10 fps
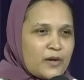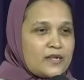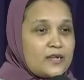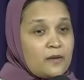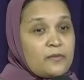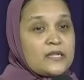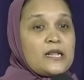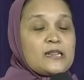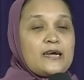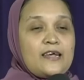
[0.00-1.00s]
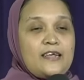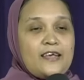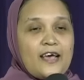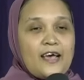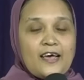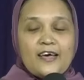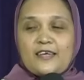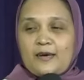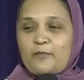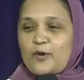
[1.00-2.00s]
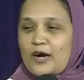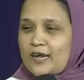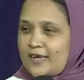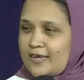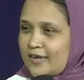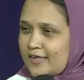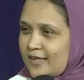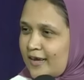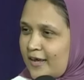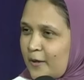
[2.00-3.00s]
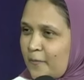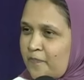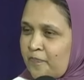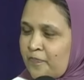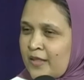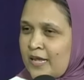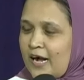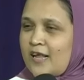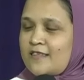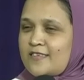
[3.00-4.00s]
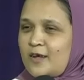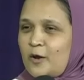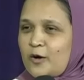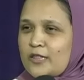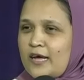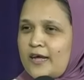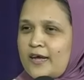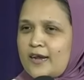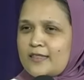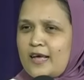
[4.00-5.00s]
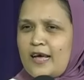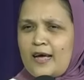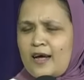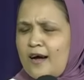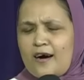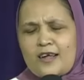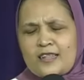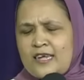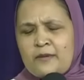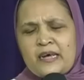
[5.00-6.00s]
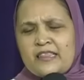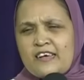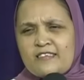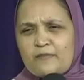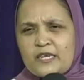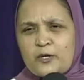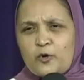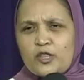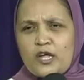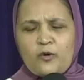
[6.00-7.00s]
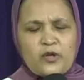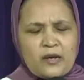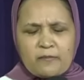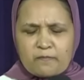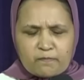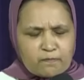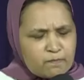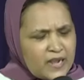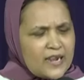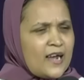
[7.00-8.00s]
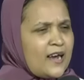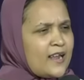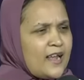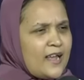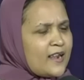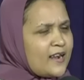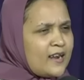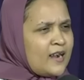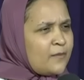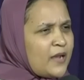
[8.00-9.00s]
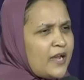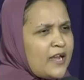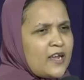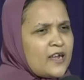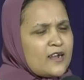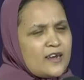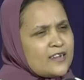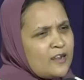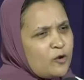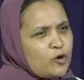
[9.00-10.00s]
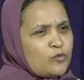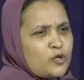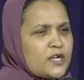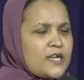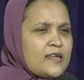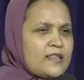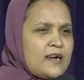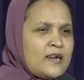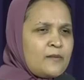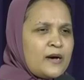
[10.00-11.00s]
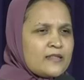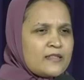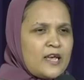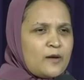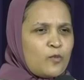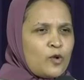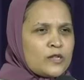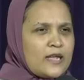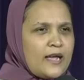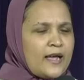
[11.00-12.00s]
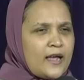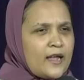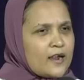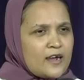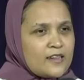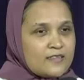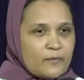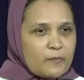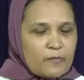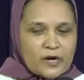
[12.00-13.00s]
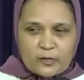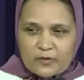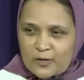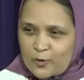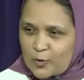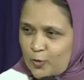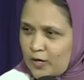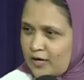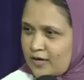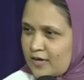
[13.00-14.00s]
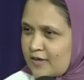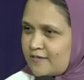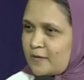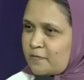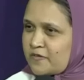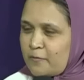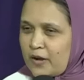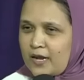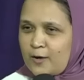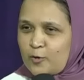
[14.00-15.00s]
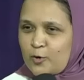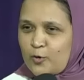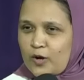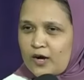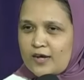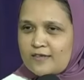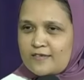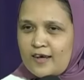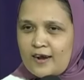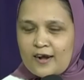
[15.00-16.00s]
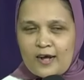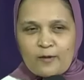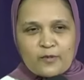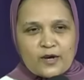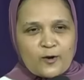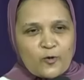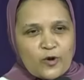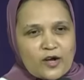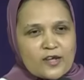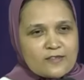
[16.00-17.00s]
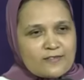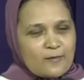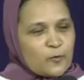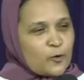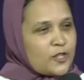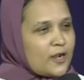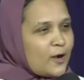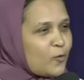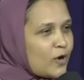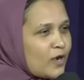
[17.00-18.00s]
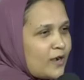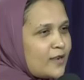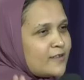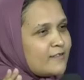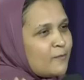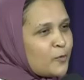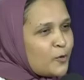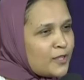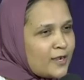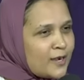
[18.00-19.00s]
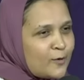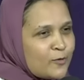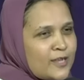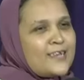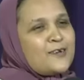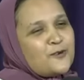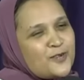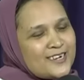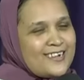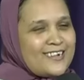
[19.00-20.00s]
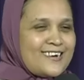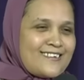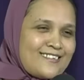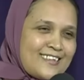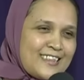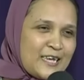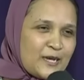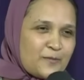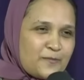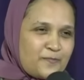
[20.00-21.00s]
पर यह बदलता नहीं है ये पुराना ही रहता है आलसी लोग तय करते हैं हर दिन मैं दस बजे उठता हूँ ये बेकार है खराब है घर के लोग मुझे क्या ताना मारते हैं बोलते हैं कल से मैं पाँच बजे उठूंगा सबसे पहले उठूंगा सारा काम कर लूंगा सबको दिखाऊंगा सबको दिखाऊंगी कुछ नहीं कर सकते हैं